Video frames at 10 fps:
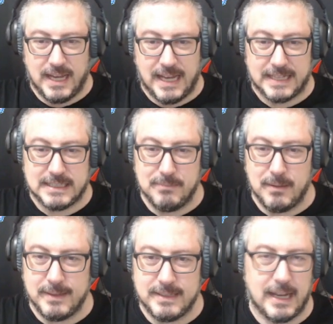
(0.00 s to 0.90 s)
Y nada,
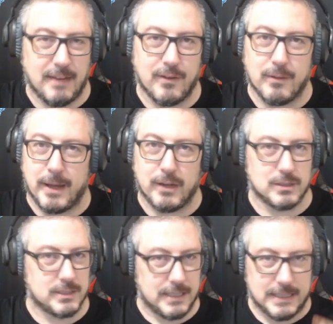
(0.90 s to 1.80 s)
simplemente la
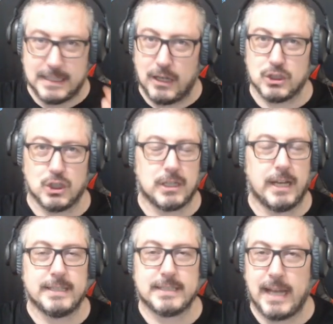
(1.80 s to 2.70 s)
informaros. Están los dos
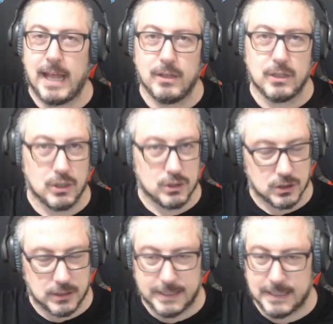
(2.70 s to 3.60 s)
clanes creados, los
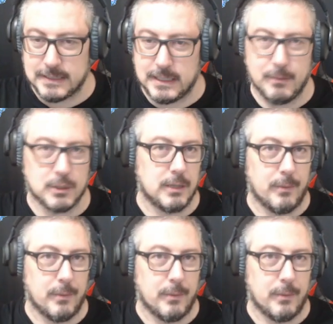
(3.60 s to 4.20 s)
dos clanes activos.